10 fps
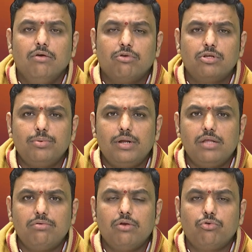వృషభ
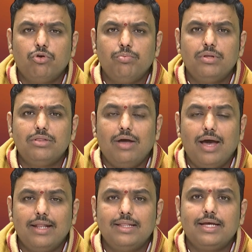రాశి వారి కుటుంబంతో
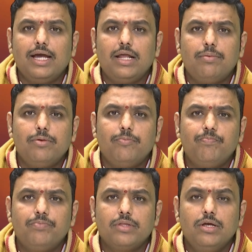ఆనందంగా గలపడం
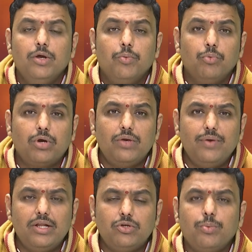
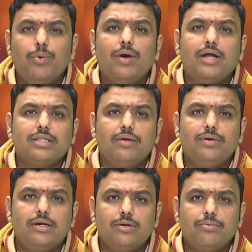ముఖ్యమైన శుభవార్తలు
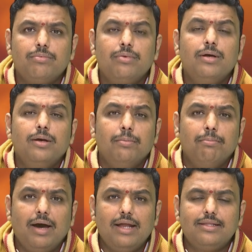వినడం
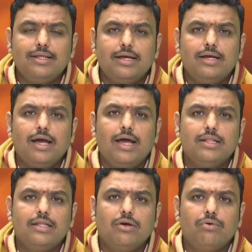మానసికంగా
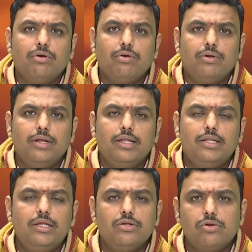ఆనందంగా ఉండడం
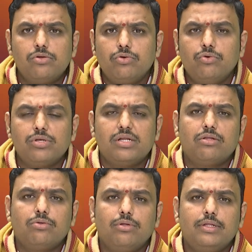అనేది ఈరోజు
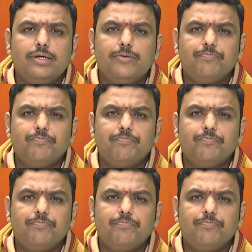గోచరిస్తోంది